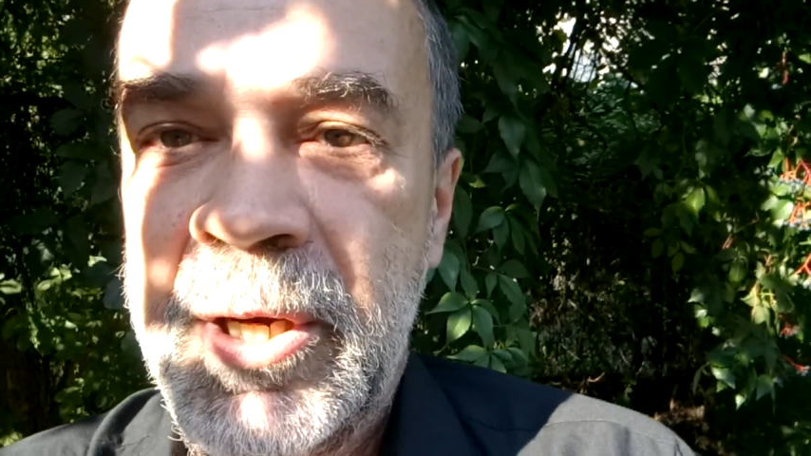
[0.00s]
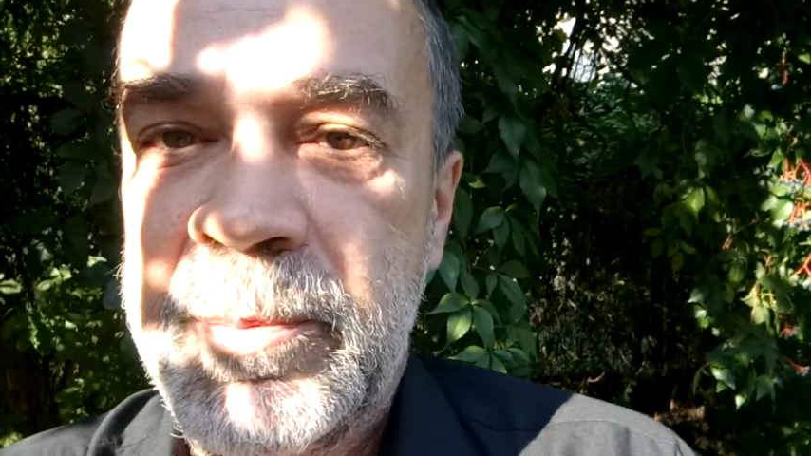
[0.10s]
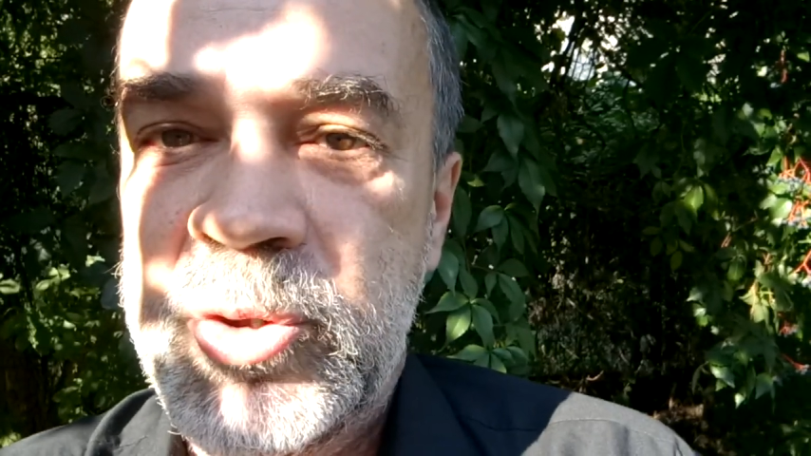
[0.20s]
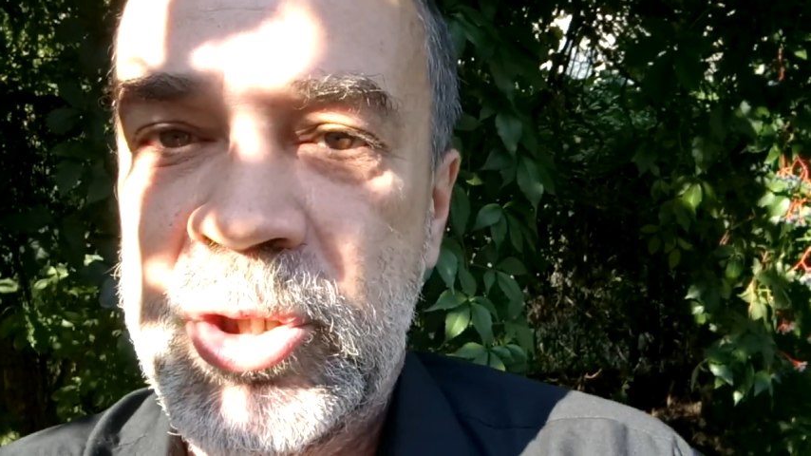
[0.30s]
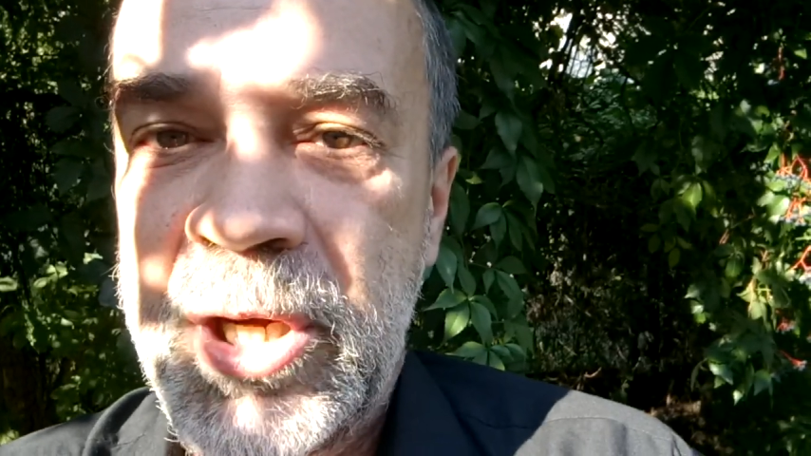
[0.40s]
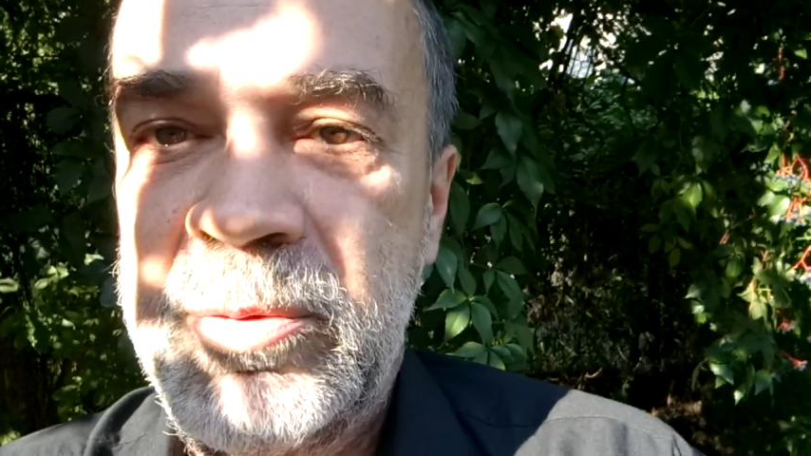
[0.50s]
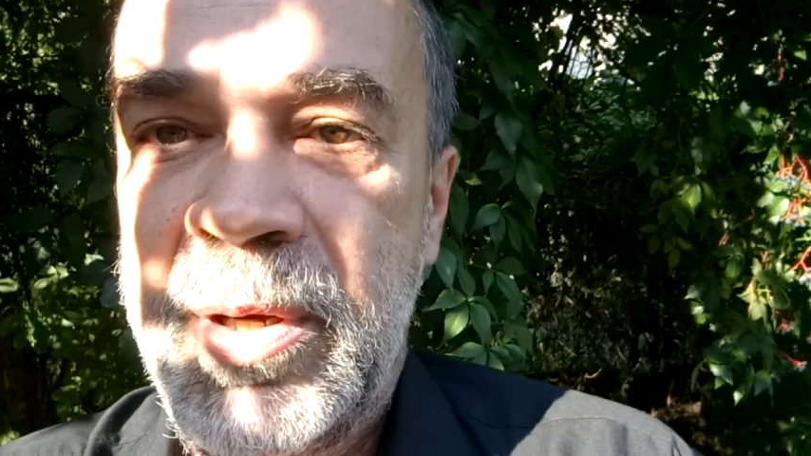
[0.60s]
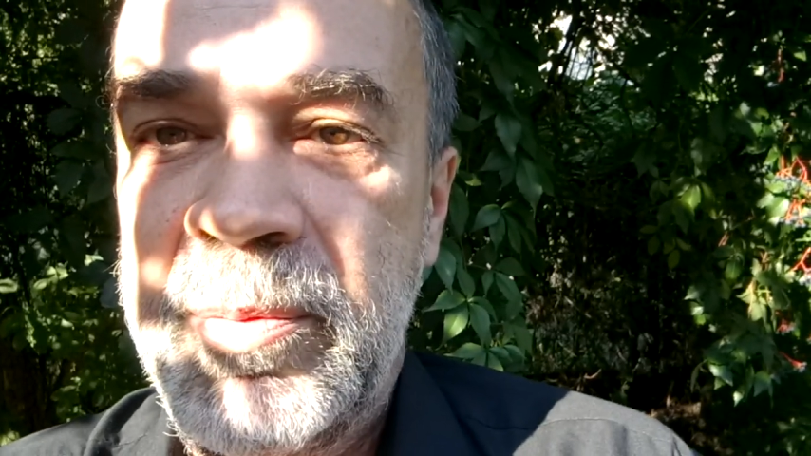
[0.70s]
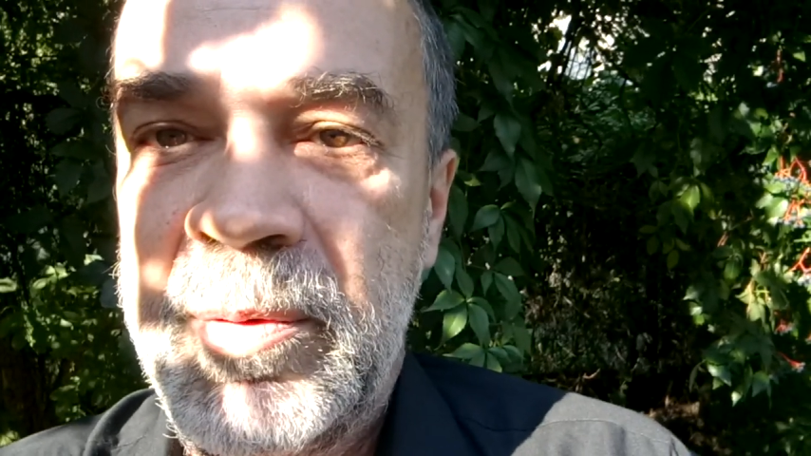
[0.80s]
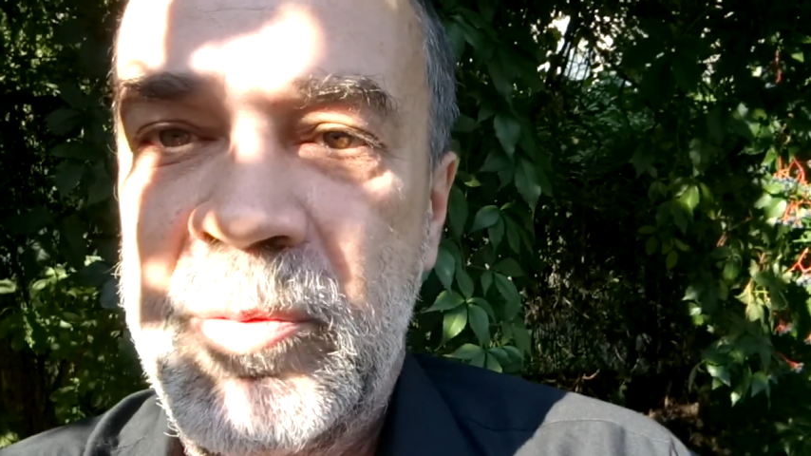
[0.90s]

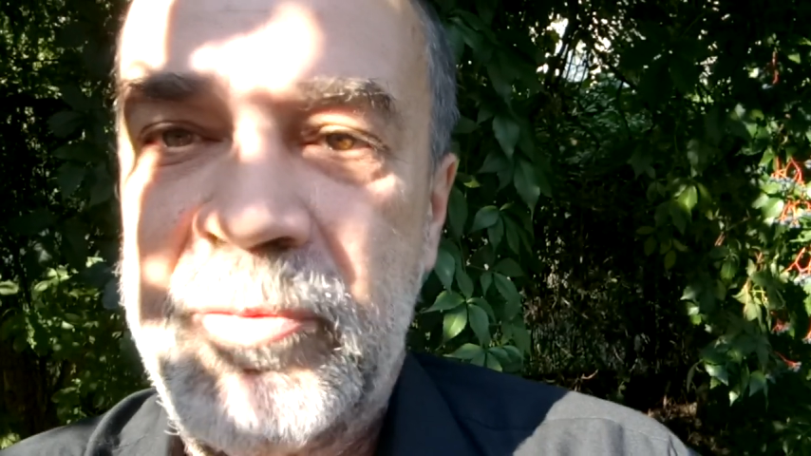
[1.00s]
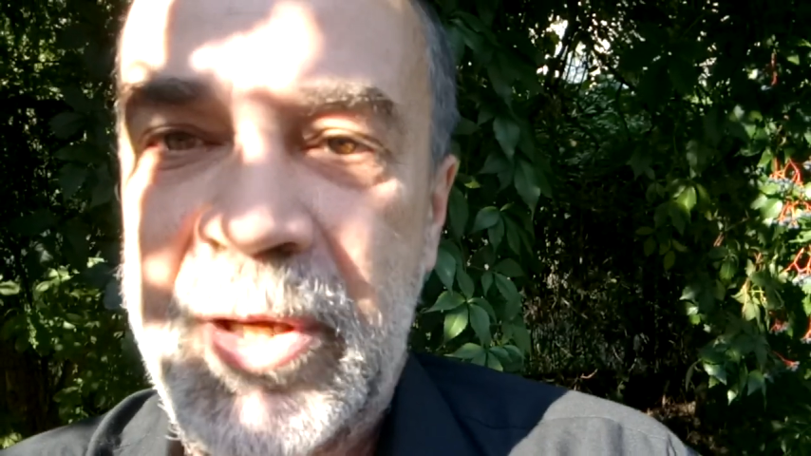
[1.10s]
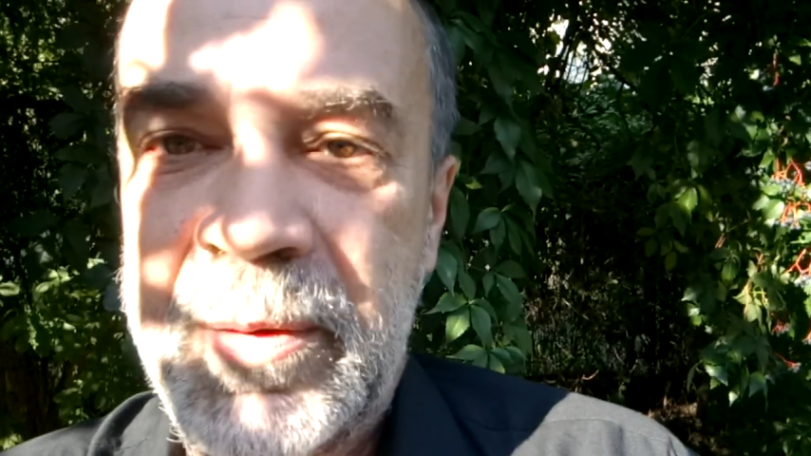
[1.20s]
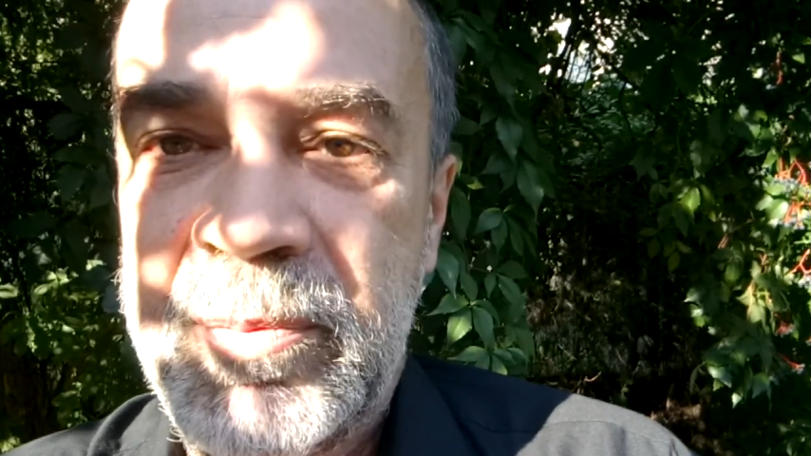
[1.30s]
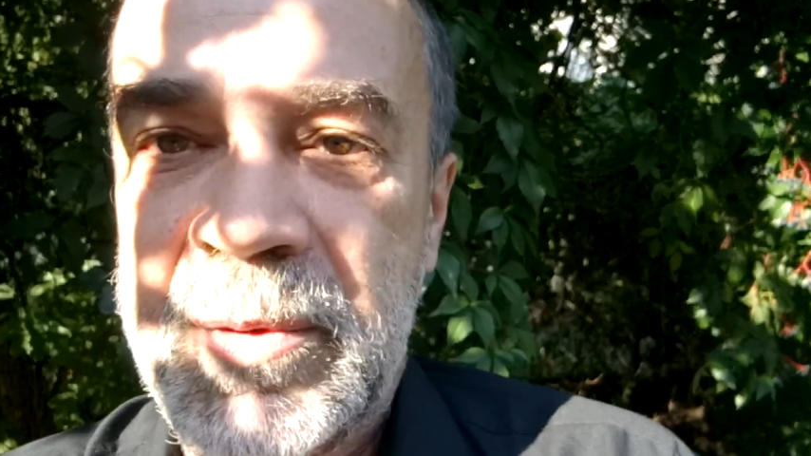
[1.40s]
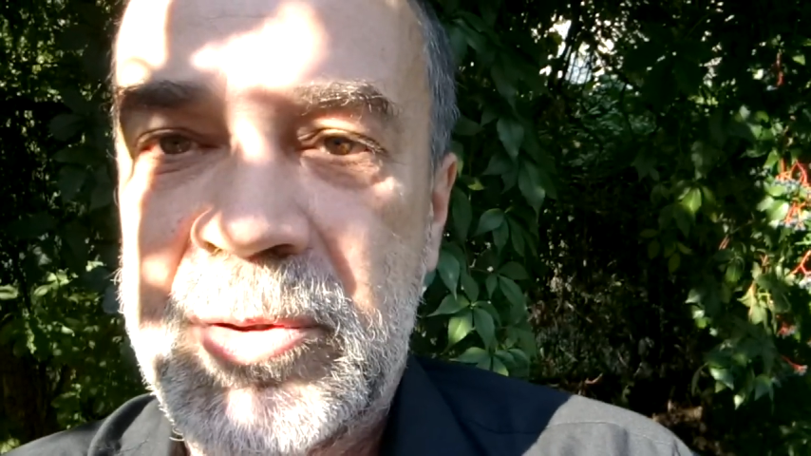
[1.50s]
przyszedłem, mówię,